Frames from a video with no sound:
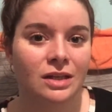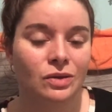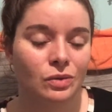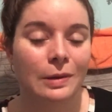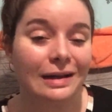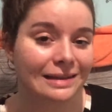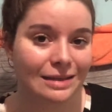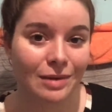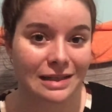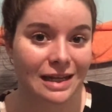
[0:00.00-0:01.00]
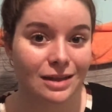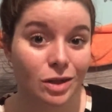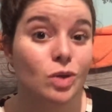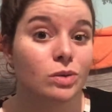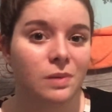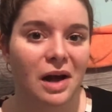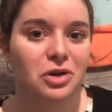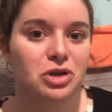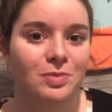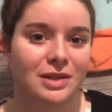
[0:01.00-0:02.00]
de prendre des baskets toutes
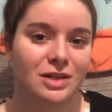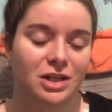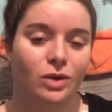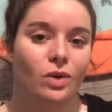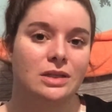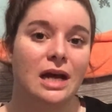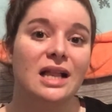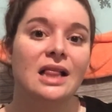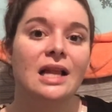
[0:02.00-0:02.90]
blanches parce que j'adore ça.